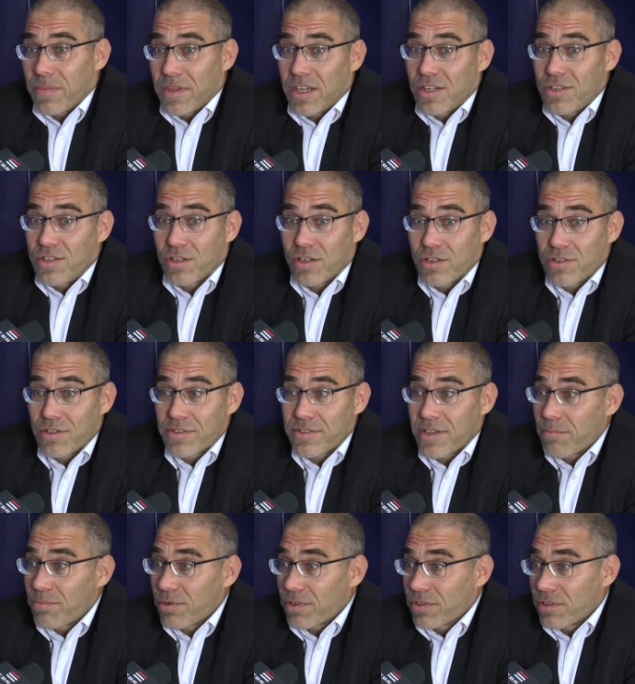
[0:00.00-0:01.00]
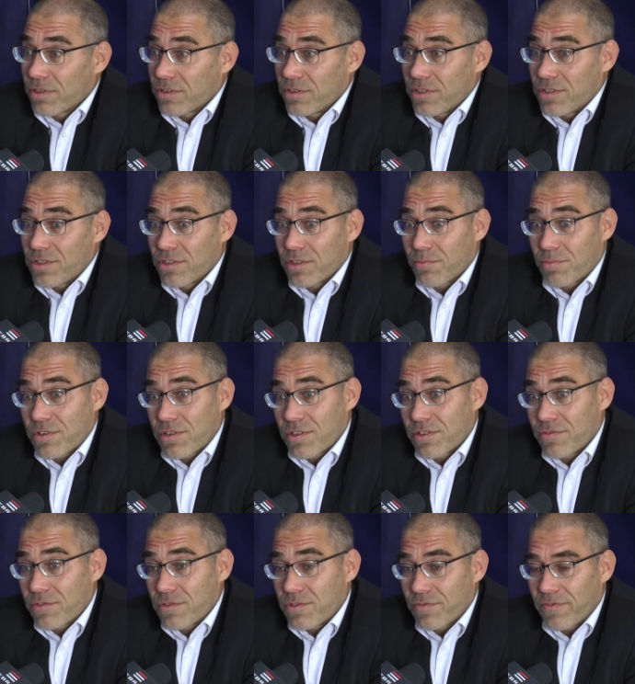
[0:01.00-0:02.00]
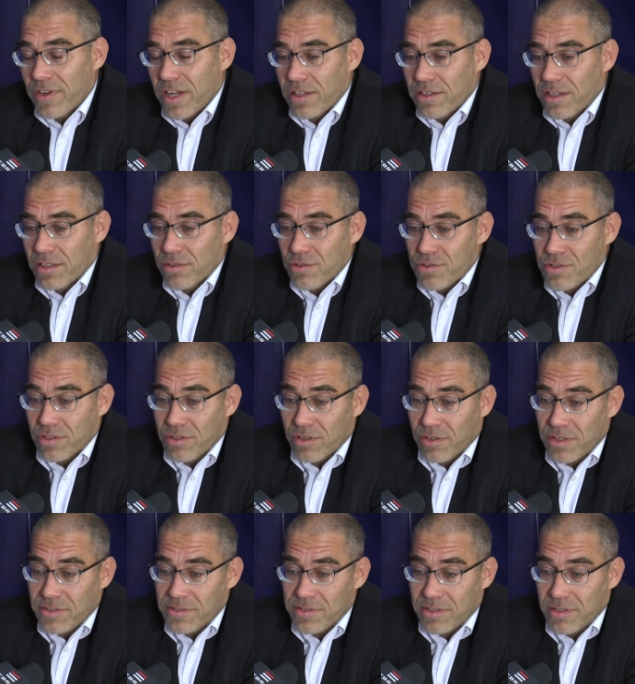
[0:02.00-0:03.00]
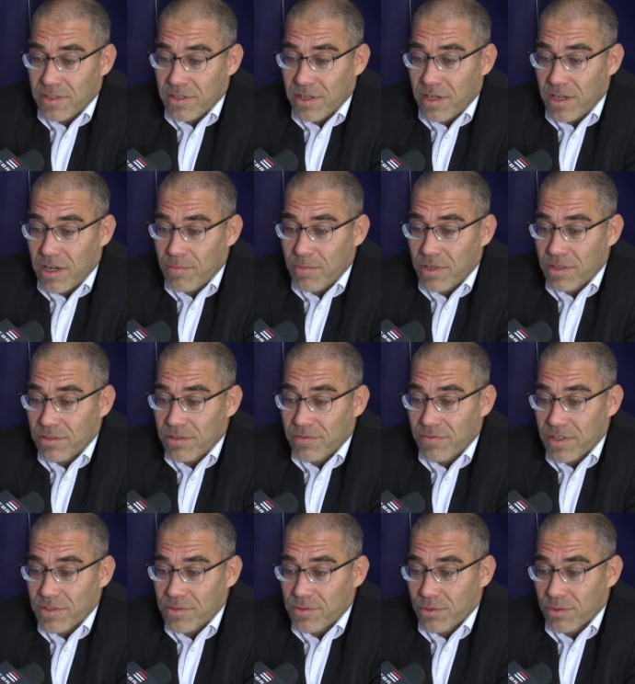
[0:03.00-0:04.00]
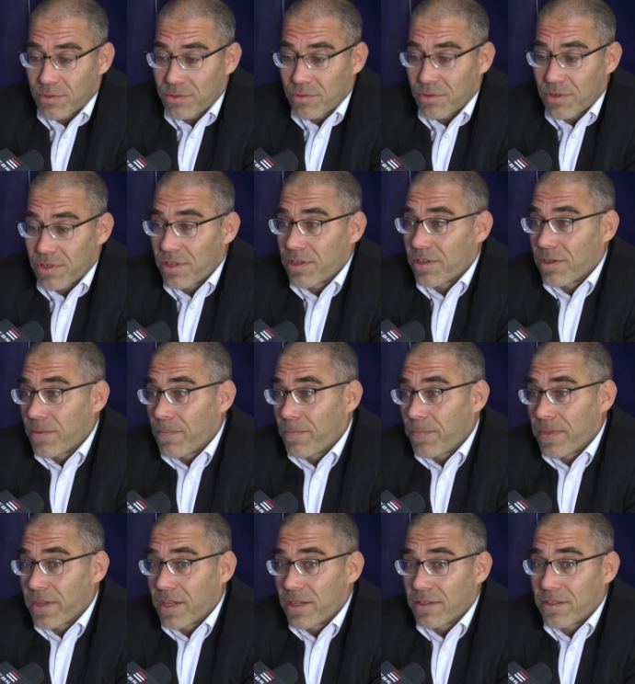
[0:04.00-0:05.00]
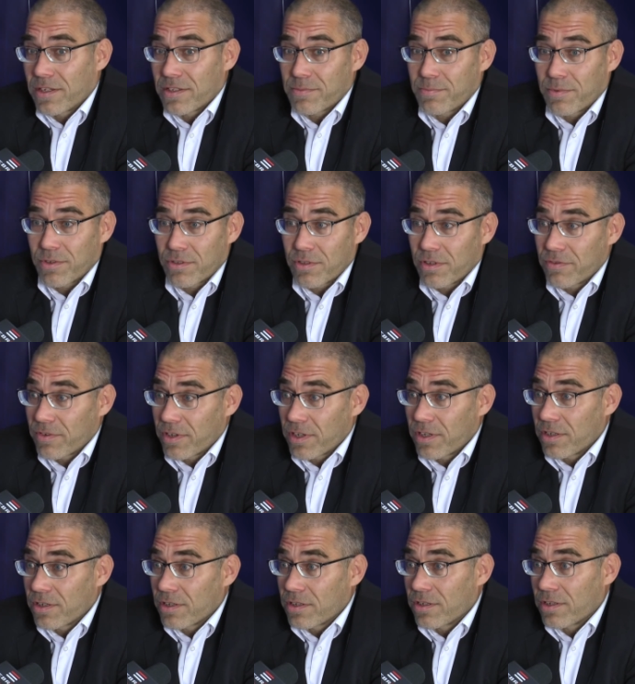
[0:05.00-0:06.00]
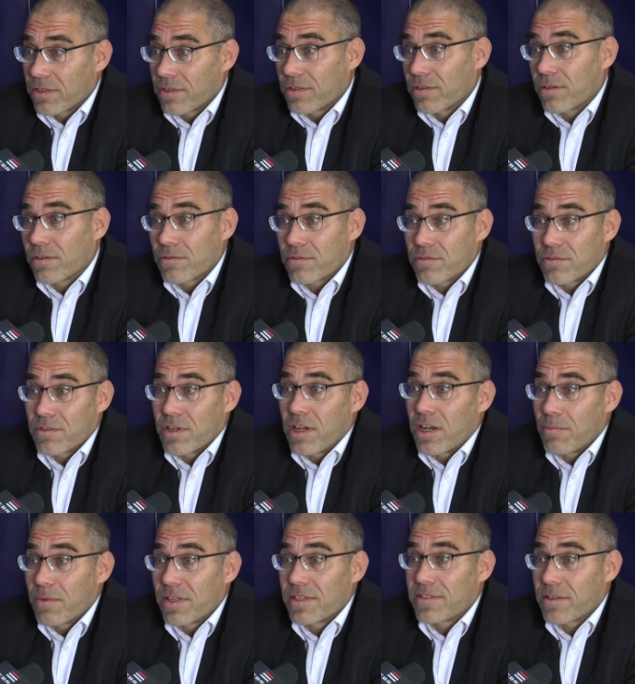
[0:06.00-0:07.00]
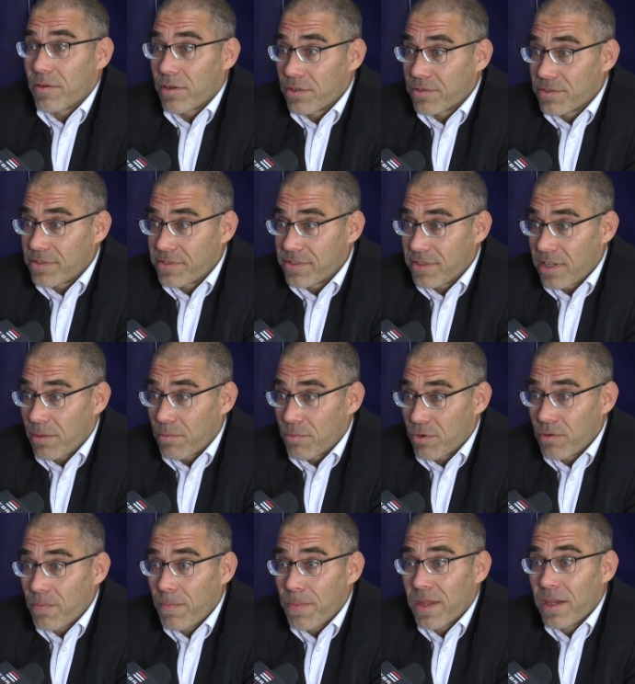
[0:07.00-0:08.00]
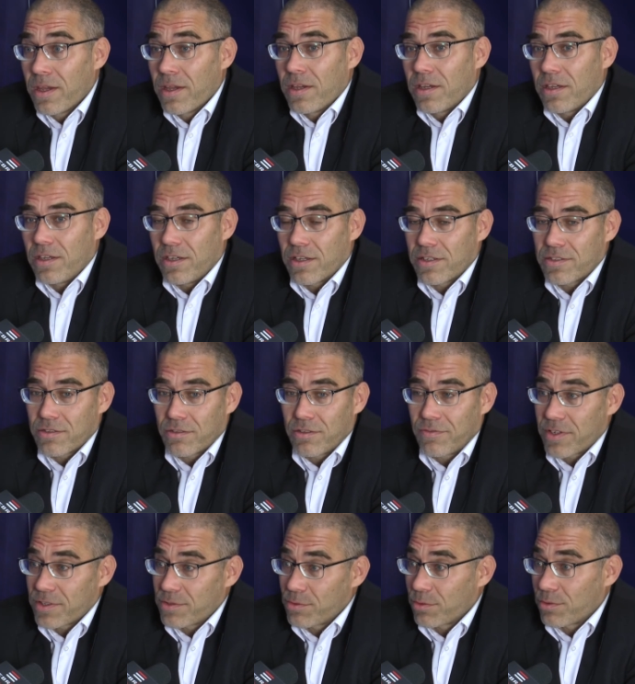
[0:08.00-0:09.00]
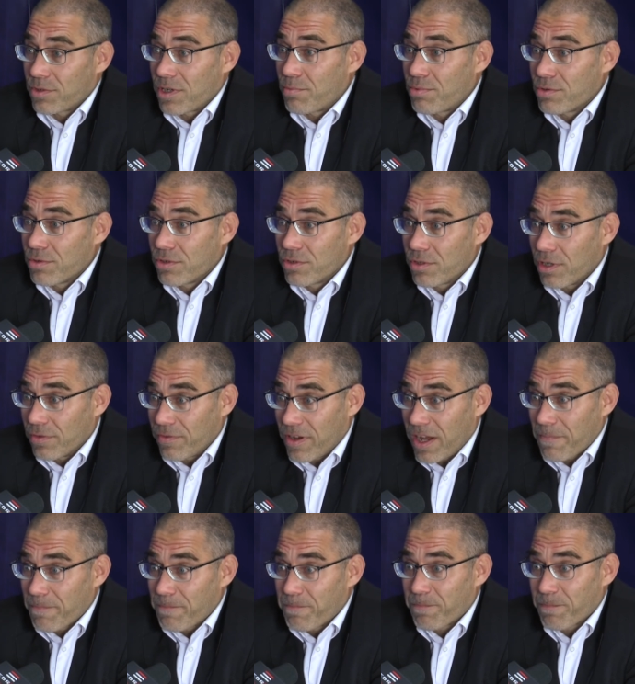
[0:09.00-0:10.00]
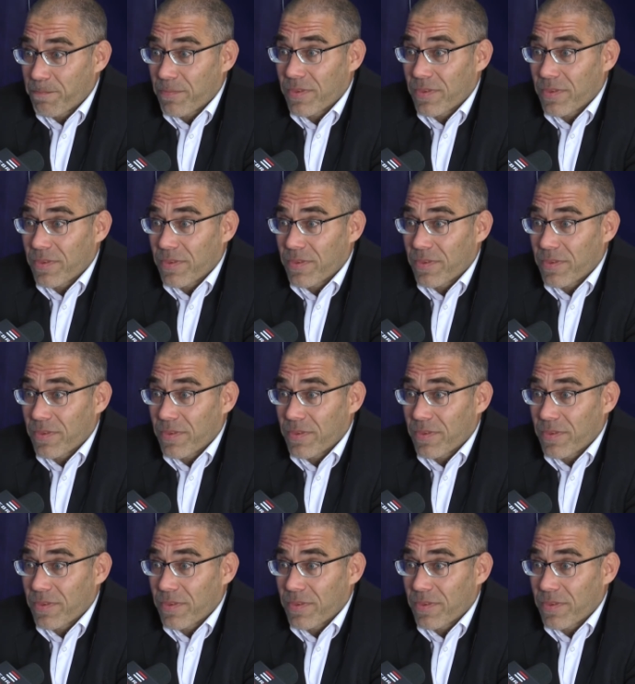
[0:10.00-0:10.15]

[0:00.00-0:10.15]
Jeśli chodzi o sam port lotniczy, to proszę zwrócić uwagę na to, że to jest element infrastruktury transportowej, no, element całego systemu i jest to infrastruktura punktowa.